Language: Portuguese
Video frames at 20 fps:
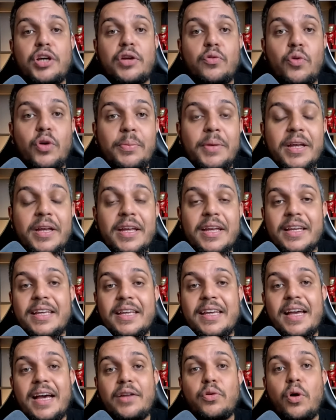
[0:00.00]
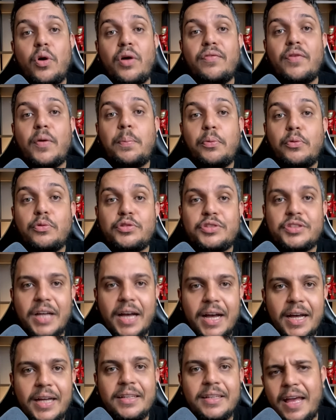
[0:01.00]
anônima que é a nova
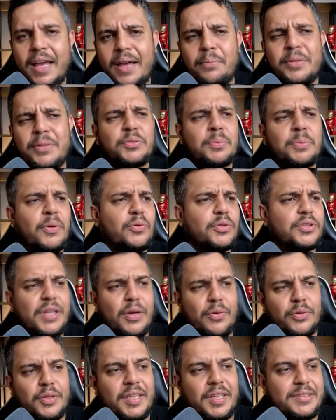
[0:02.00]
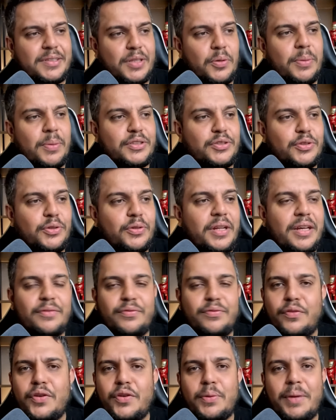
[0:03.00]
Pulsar. É a mesma coisa que acontece aqui no Brasil, né?
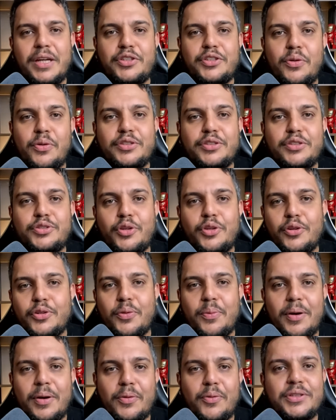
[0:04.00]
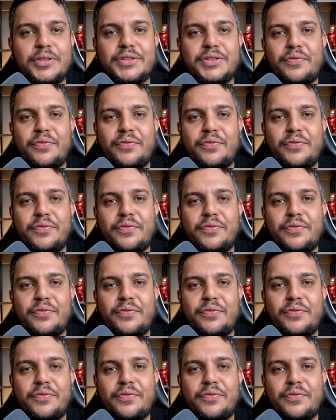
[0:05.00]
Vira e mexe, alguém solta alguma coisa,